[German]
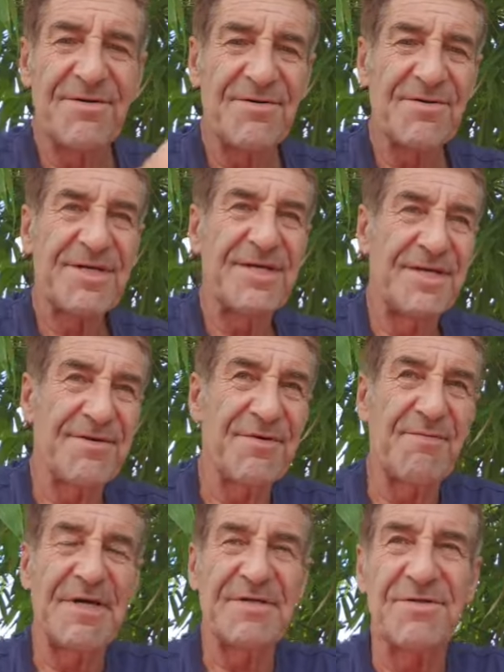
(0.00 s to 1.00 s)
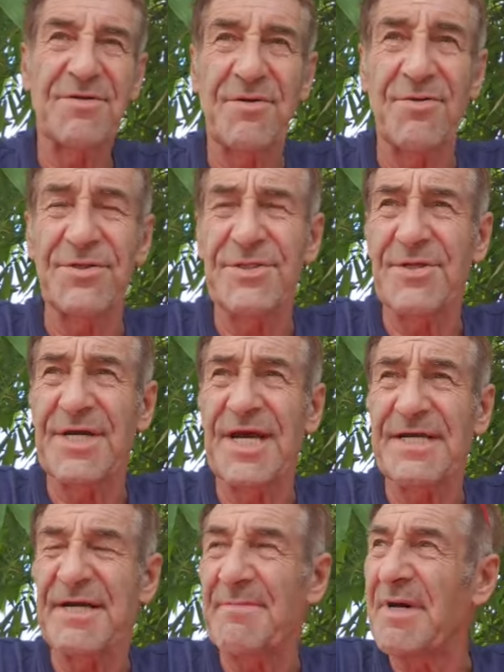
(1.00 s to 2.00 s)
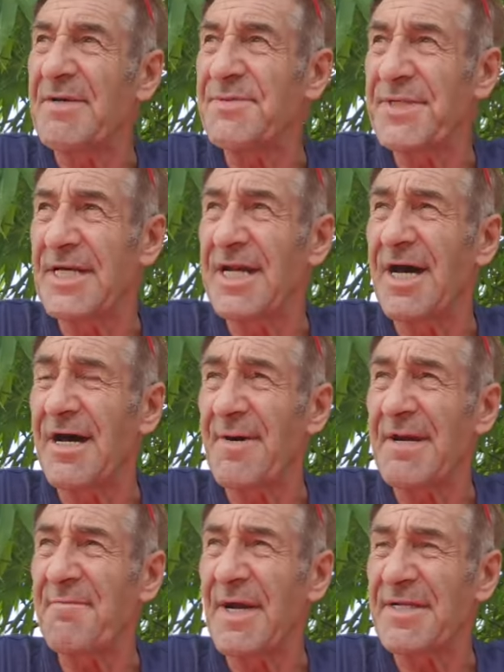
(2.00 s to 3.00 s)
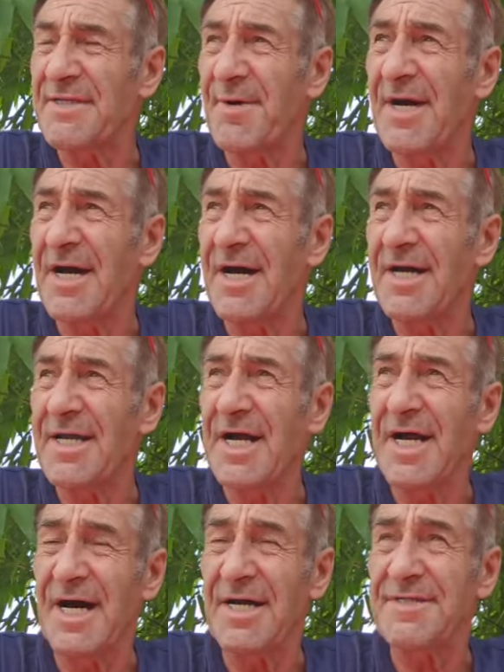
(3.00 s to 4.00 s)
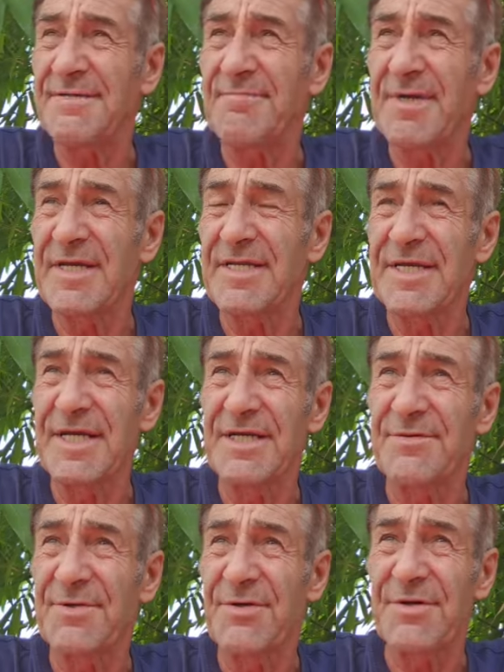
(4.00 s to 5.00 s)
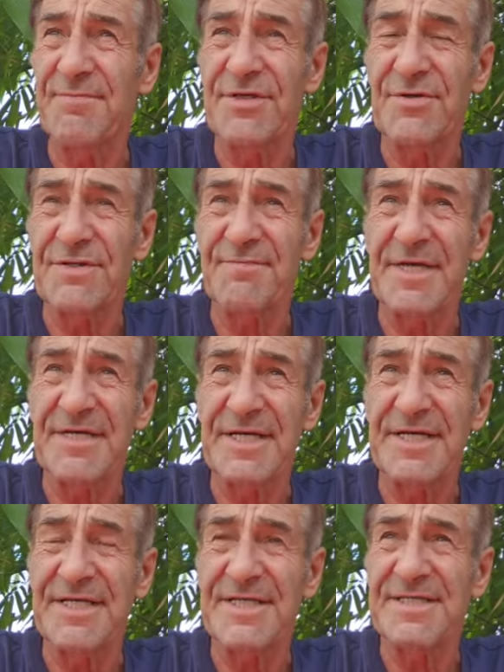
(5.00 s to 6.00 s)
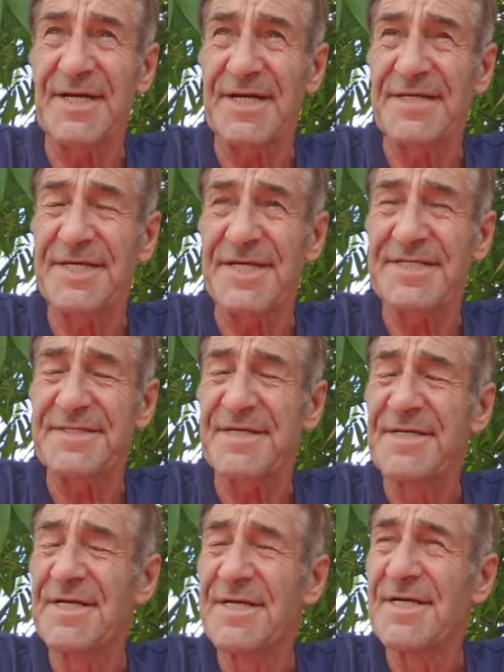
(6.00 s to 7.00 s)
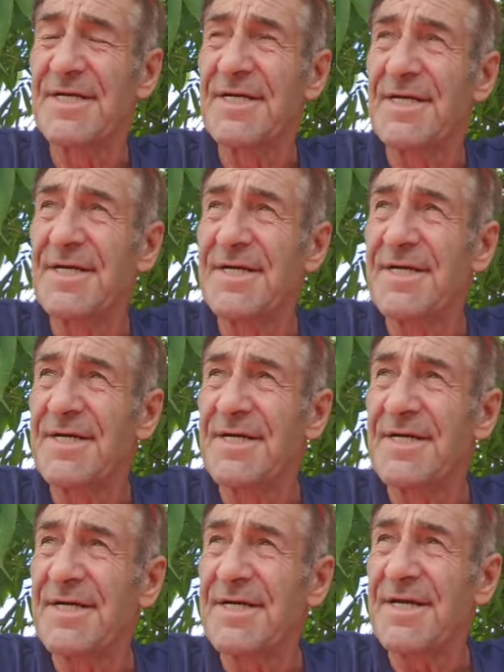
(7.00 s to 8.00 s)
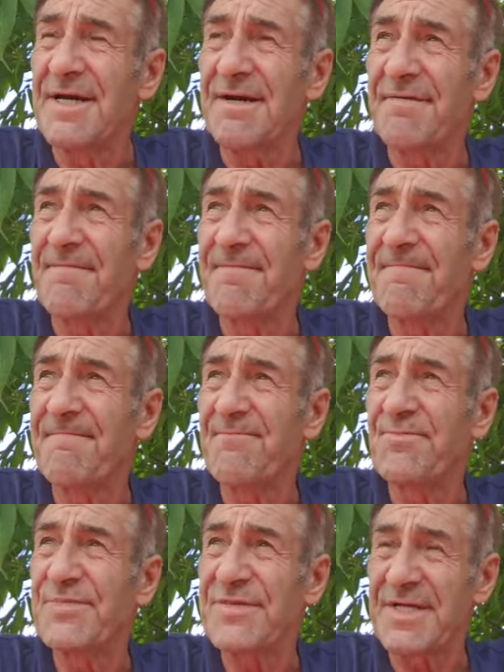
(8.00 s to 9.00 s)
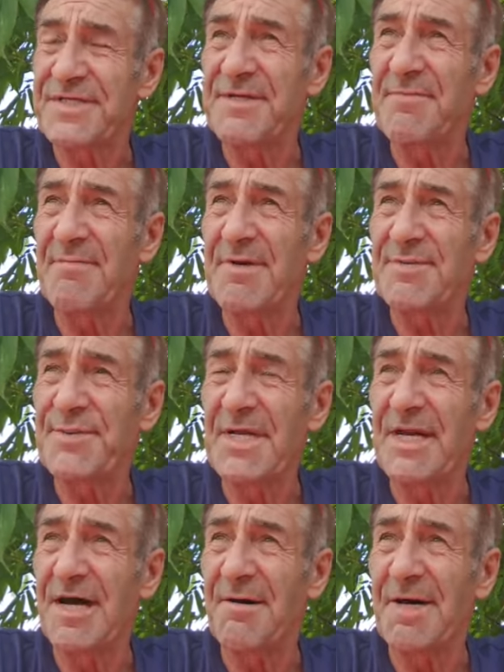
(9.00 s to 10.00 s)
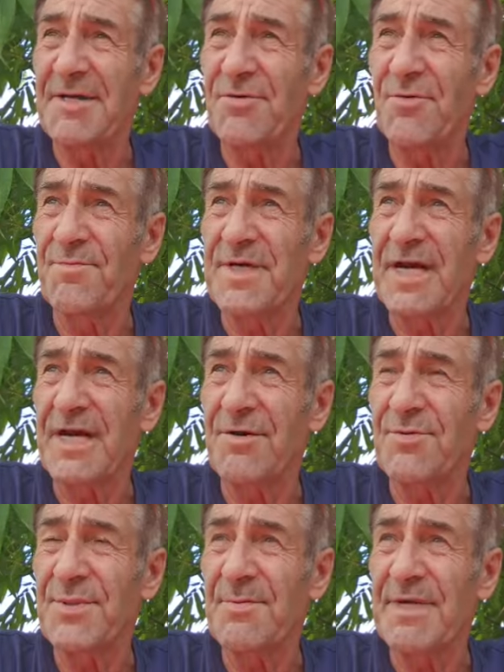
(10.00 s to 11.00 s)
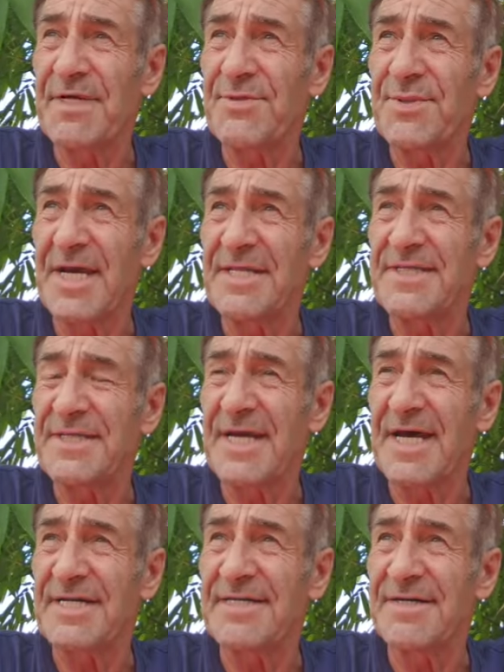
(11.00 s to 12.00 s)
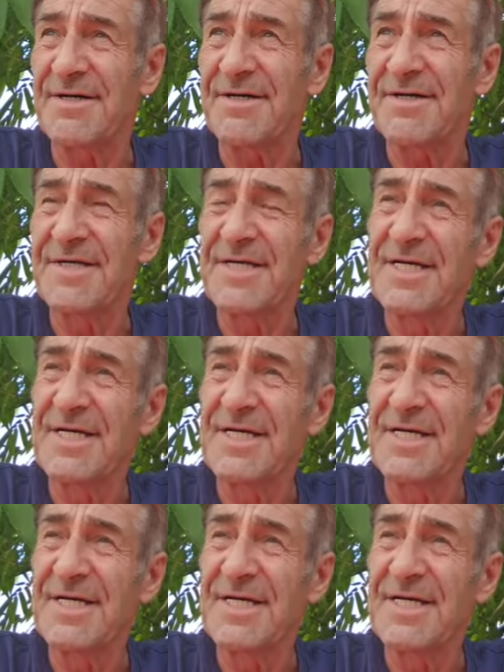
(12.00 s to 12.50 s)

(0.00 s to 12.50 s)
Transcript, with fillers: Okay, wenn man ein Grundstück hat, hat man viel Arbeit bei zwei Reihen, Rasenmähen, jede Woche, besonders bei der Regenzeit jetzt. Ja, das gibt immer viel Arbeit, Umkraut, wenn man die Pflanzen hat, ja.